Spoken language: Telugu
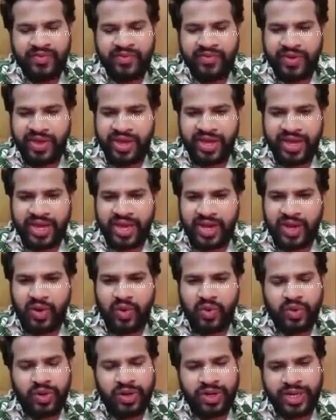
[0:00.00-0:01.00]
ఫేక్
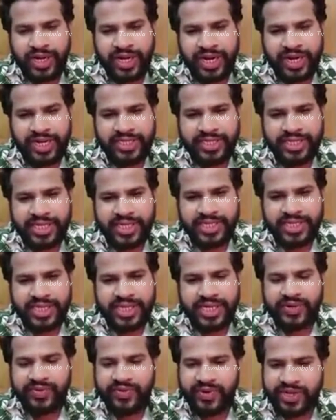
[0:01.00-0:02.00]
అకౌంట్లు క్రియేట్ చేసి
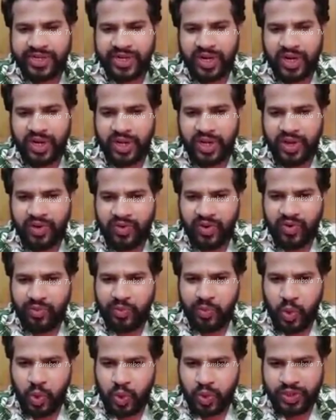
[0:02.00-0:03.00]
ట్విట్టర్లో ఎవరో
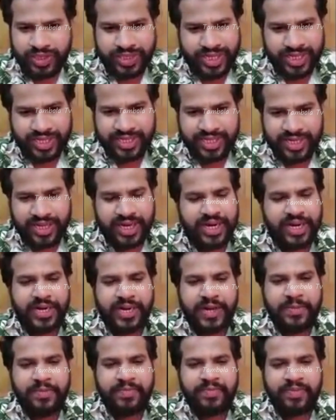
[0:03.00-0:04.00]
పోస్ట్
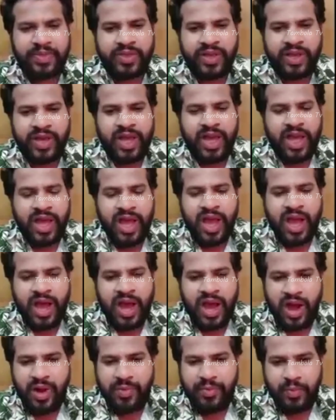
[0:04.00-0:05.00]
చేస్తున్నారంట
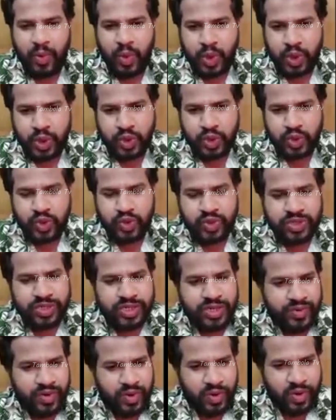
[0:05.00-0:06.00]
ఆ పోస్ట్ చూసి
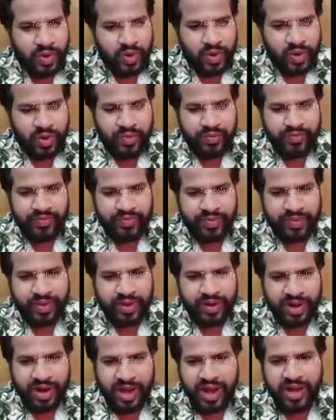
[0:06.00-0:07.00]
ఎవరో
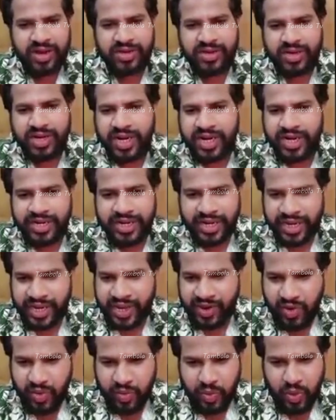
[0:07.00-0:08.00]
నాకు రిలేటెడ్గా
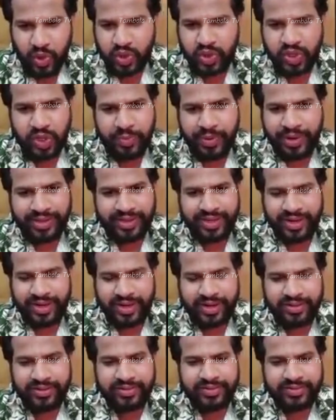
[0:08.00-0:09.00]
ఏవో పోస్టులు
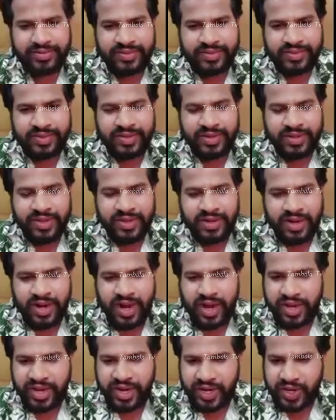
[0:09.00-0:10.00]
పెడుతున్నారు
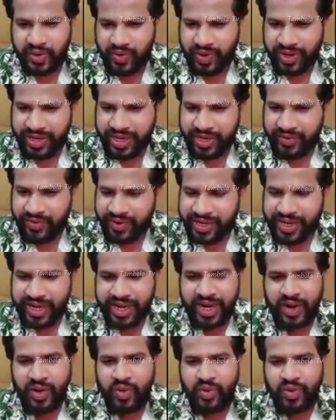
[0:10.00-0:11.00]
నాకు ఎటువంటి
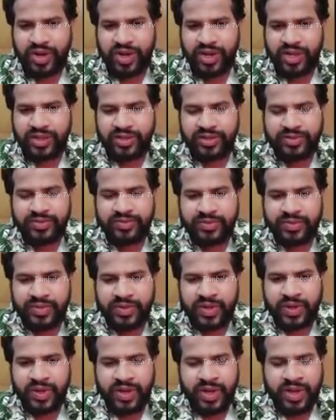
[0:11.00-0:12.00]
ట్విట్టర్ అకౌంట్ లేదు
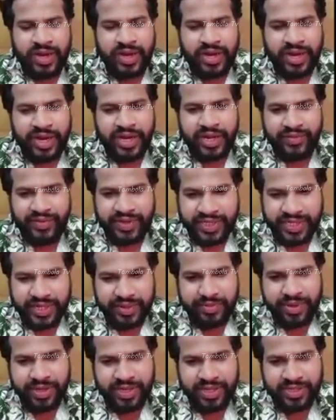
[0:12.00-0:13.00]
నేను ఈ
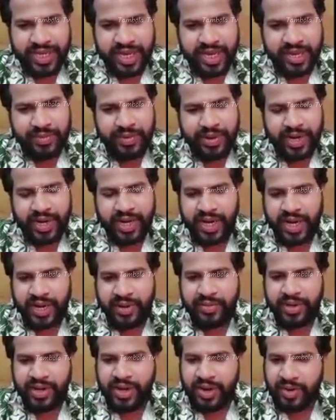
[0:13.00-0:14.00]
విషయం మీద సైబర్
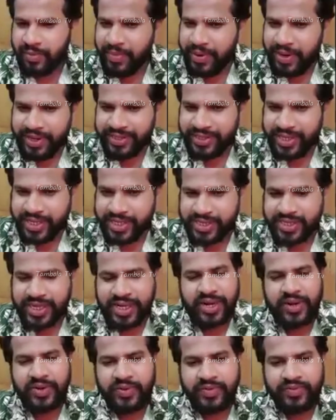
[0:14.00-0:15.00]
క్రైమ్ కంప్లైంట్
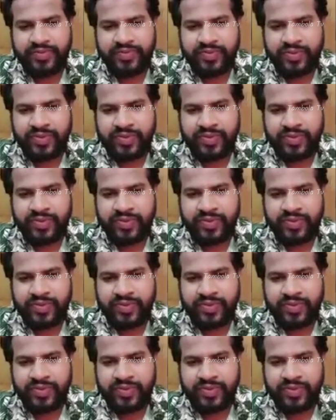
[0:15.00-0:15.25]
చేస్తున్నాను